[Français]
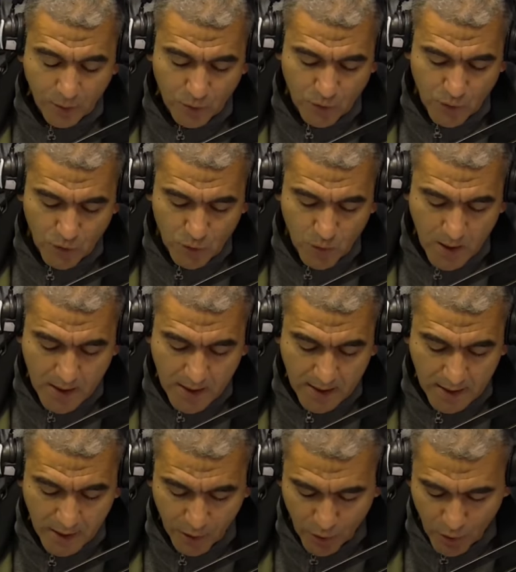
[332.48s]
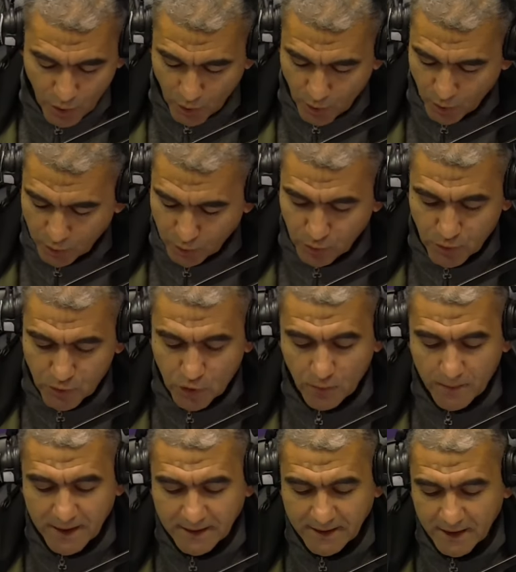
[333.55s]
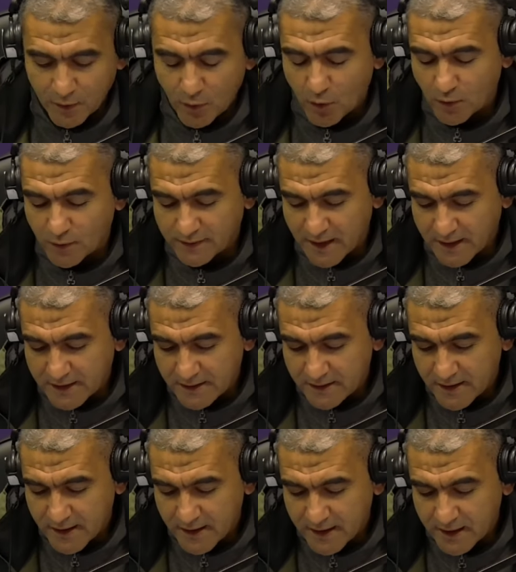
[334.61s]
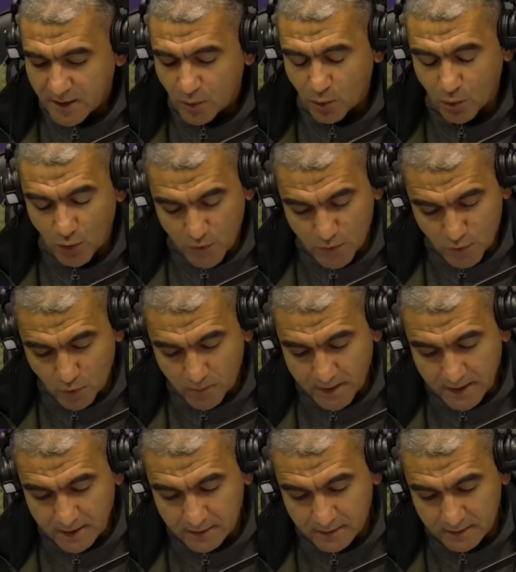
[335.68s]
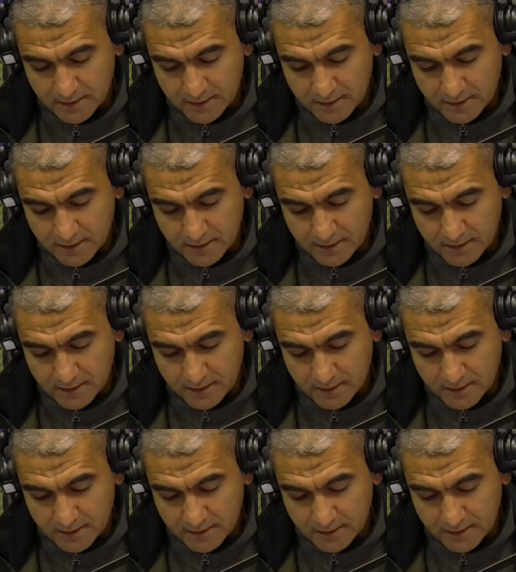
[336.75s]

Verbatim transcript: que ce soit lors du sommet des non-alignés ou le sommet euh,